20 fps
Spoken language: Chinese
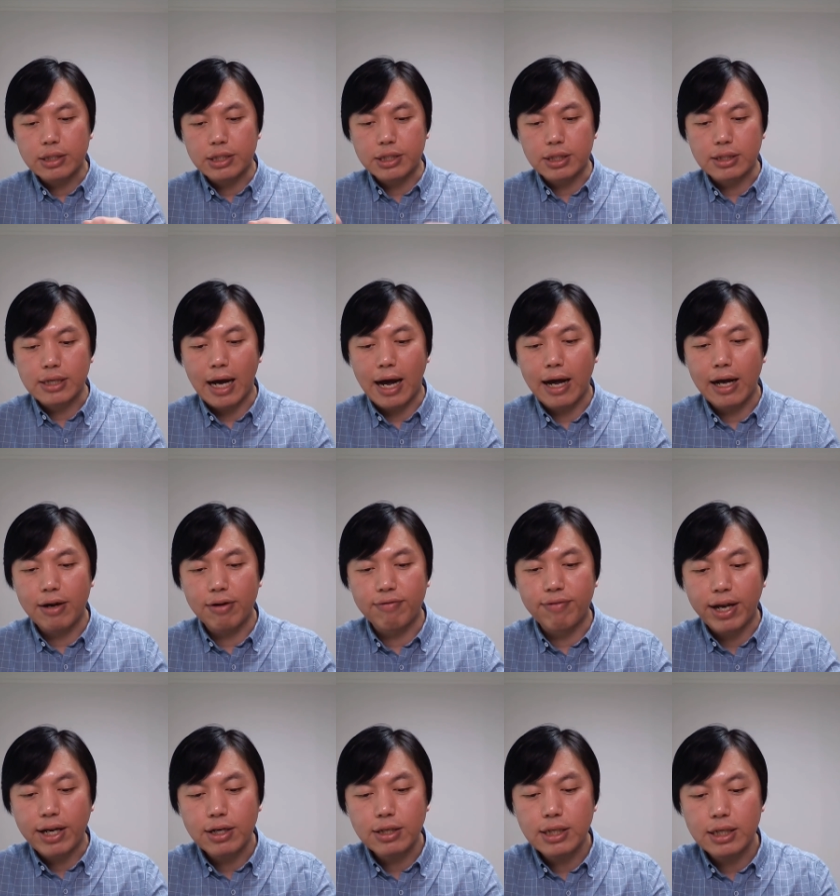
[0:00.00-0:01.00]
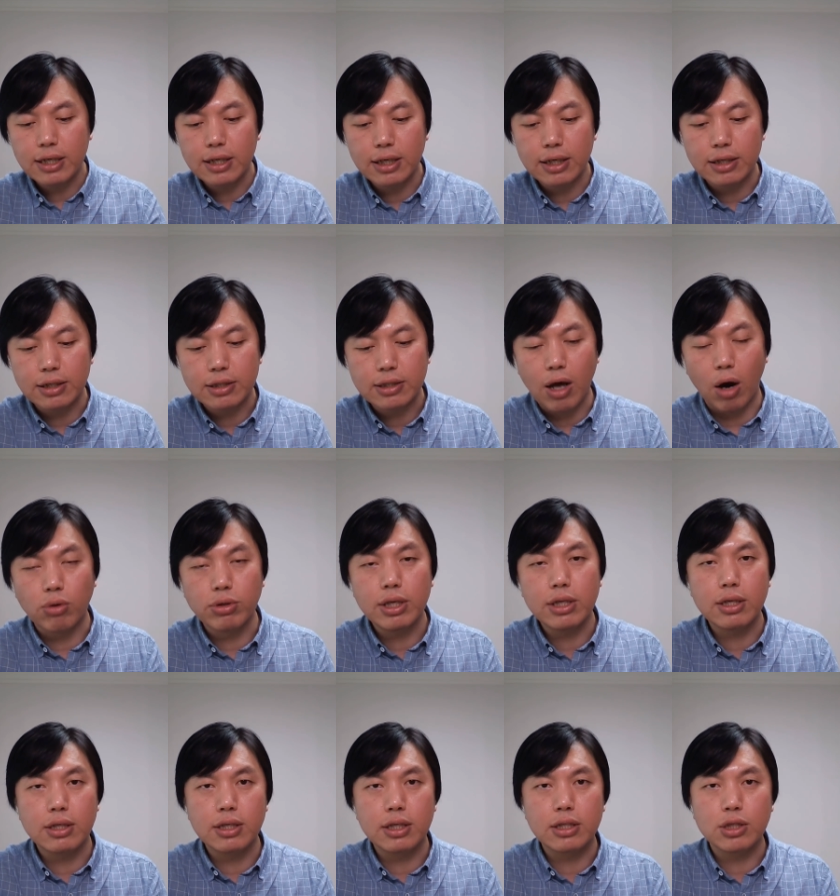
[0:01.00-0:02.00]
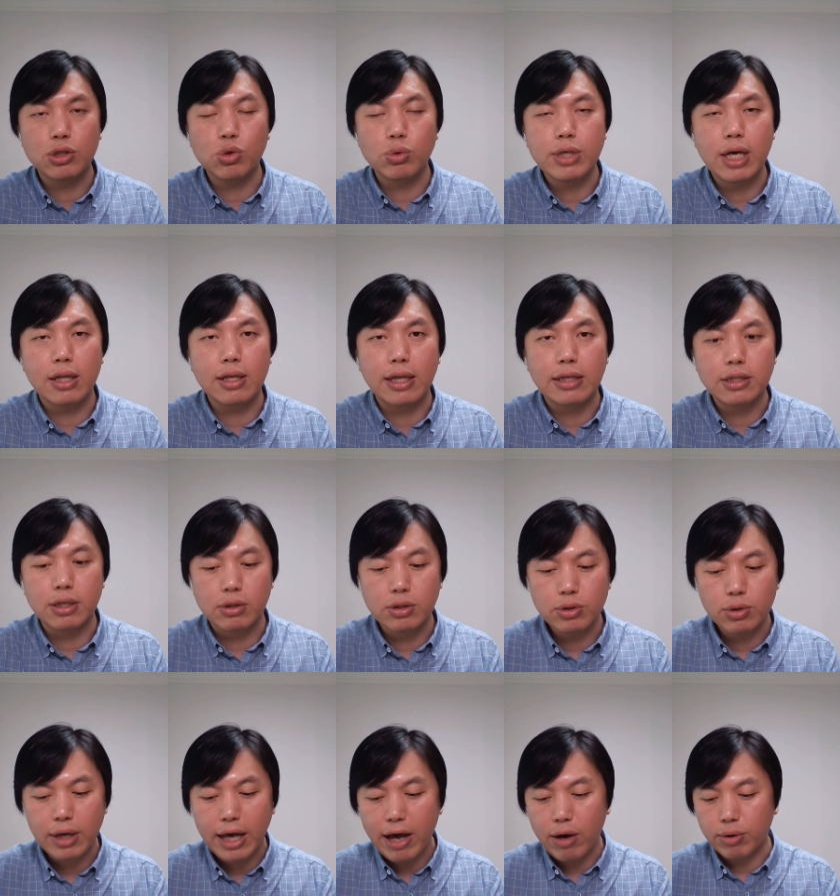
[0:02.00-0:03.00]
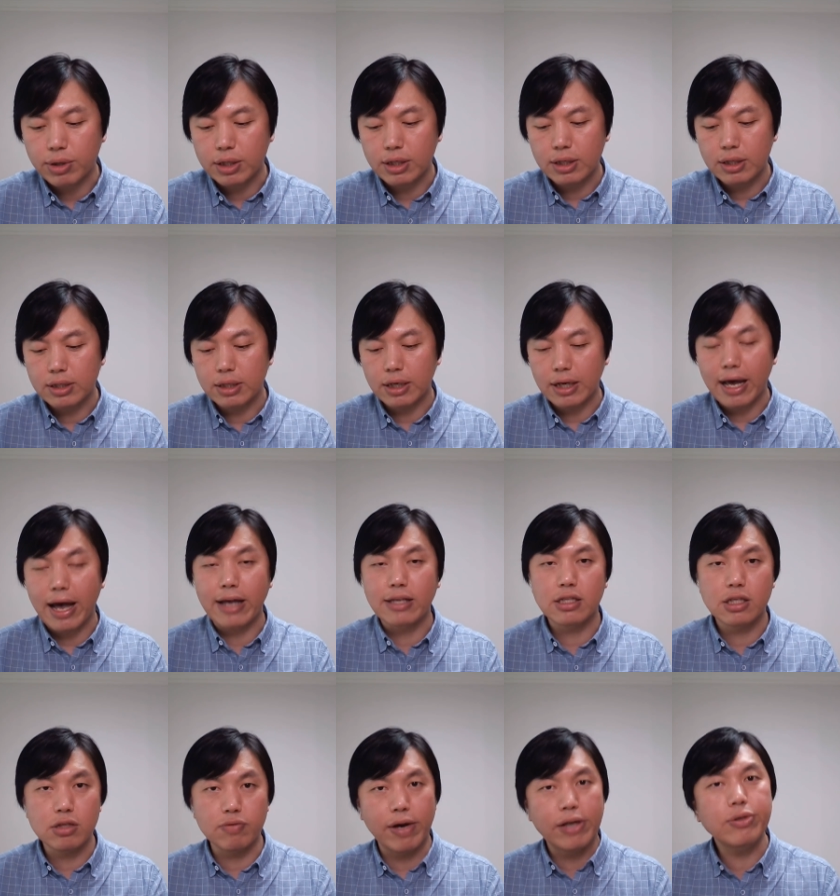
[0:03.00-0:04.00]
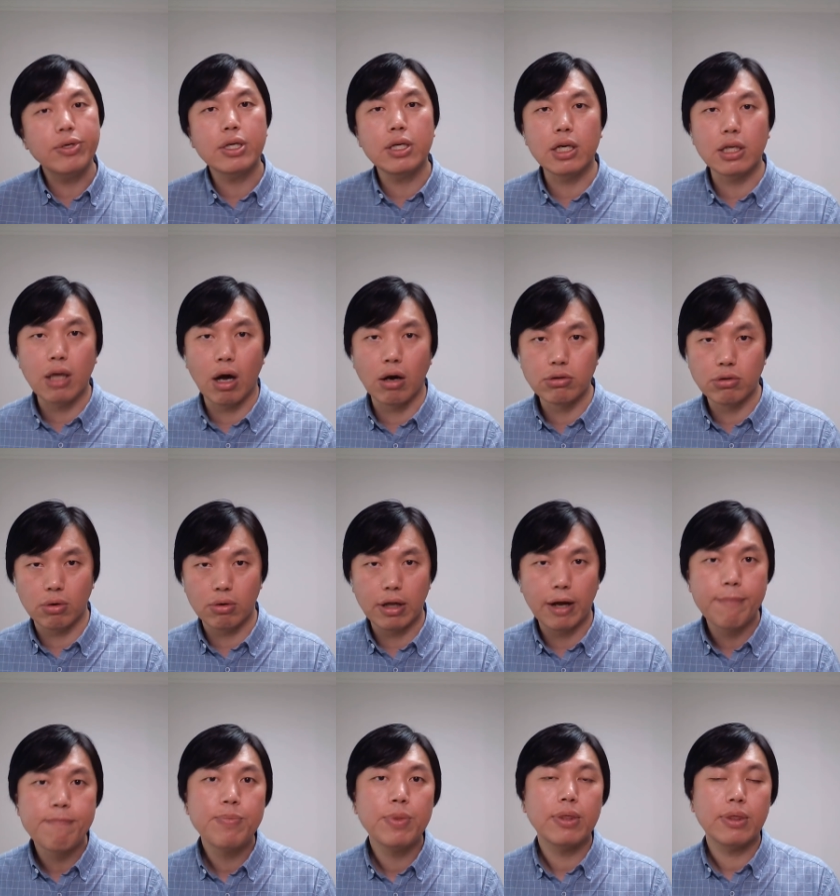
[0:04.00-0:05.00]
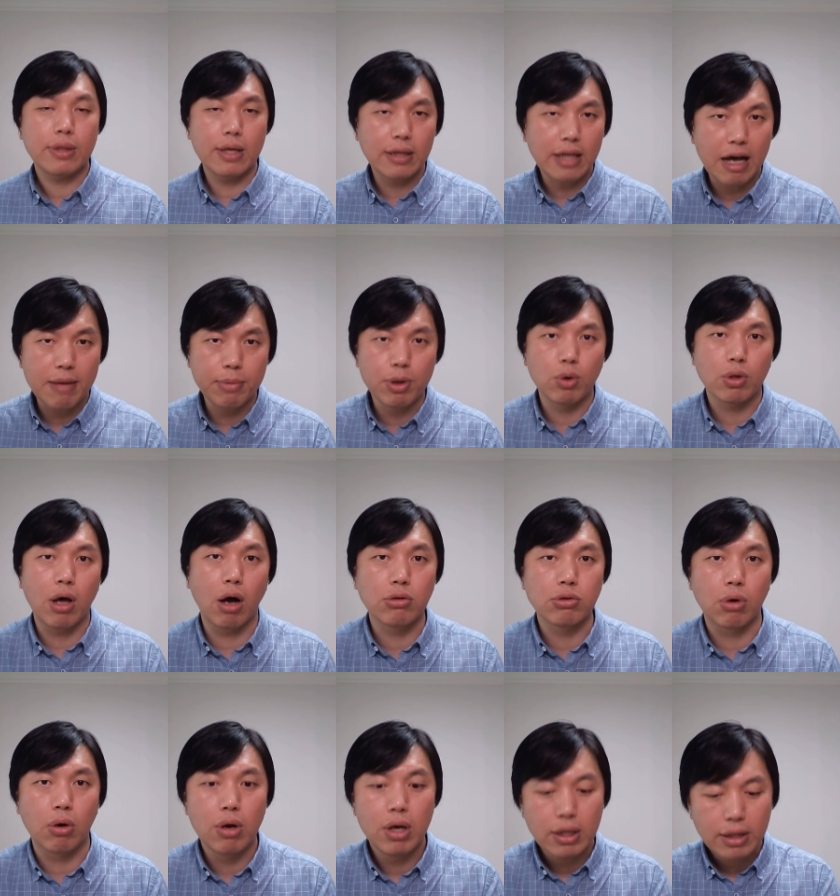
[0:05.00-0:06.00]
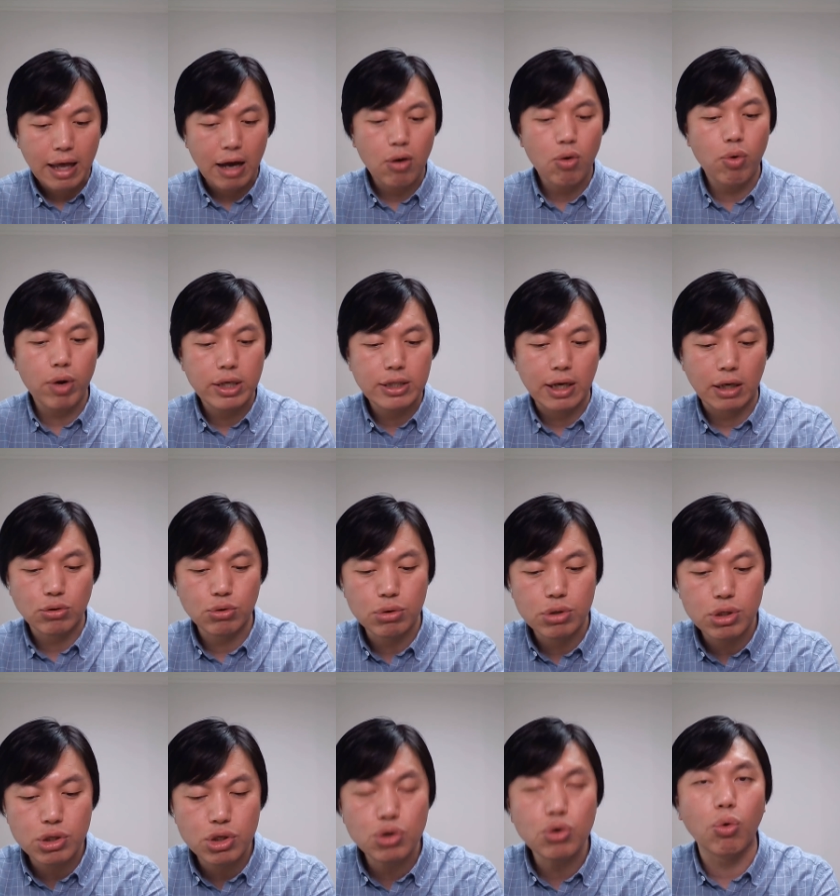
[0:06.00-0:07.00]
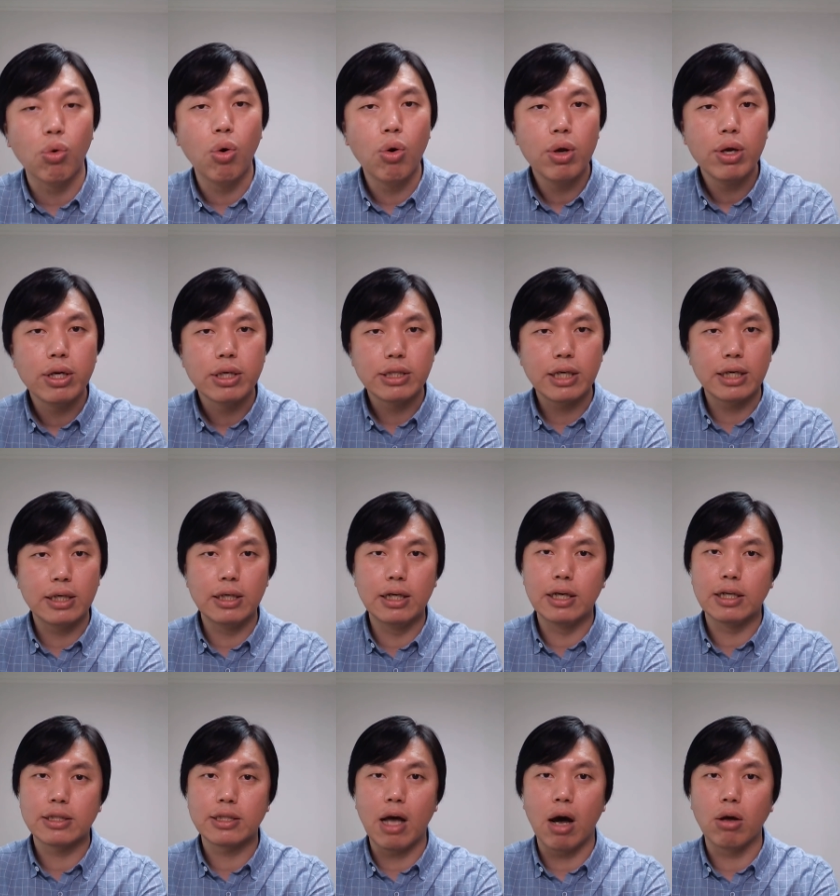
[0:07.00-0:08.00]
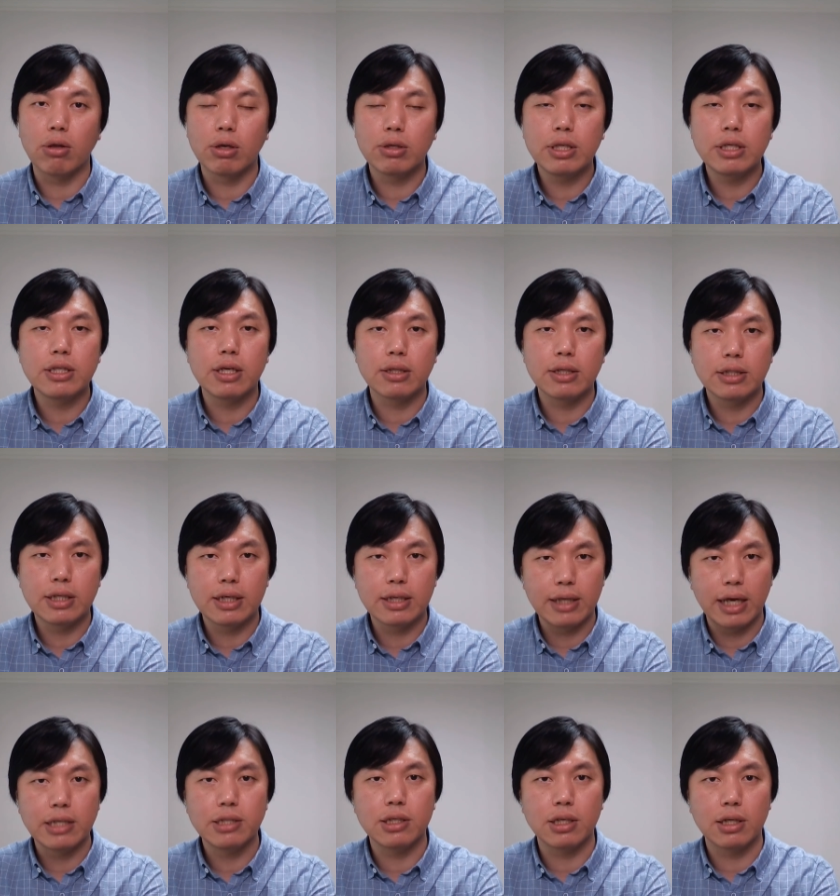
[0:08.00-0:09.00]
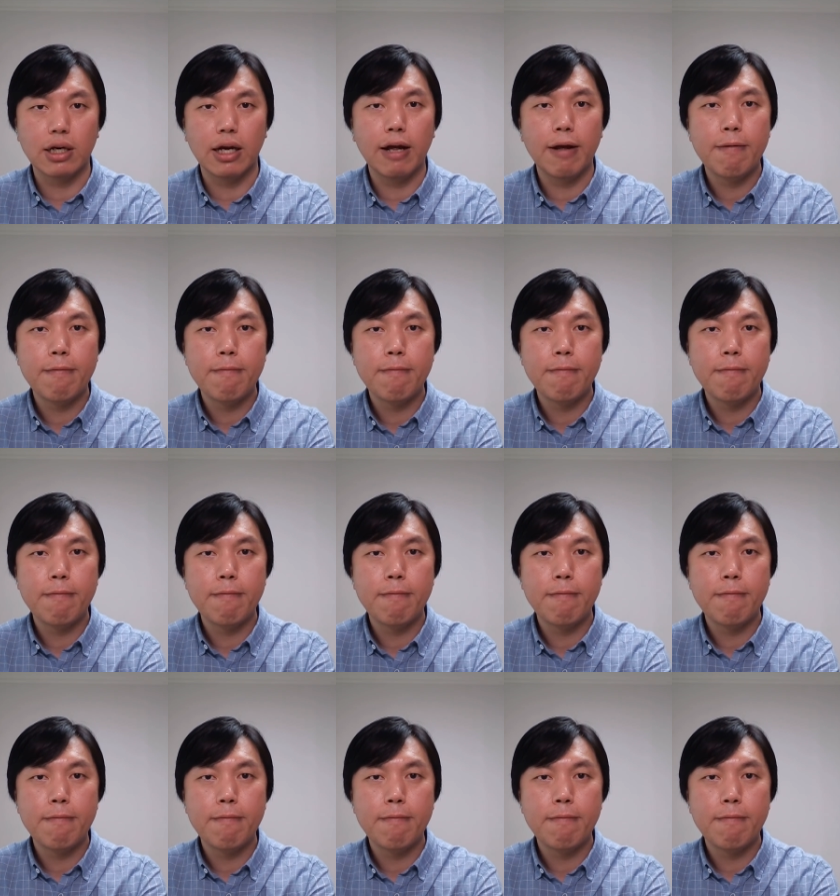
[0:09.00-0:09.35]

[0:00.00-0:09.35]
警察围着这个倒地的这个中枪的年轻人，就还有一个孩子是完全可以逃走的，但他没有逃走，他过来想去救这个倒了地上的这个年轻人，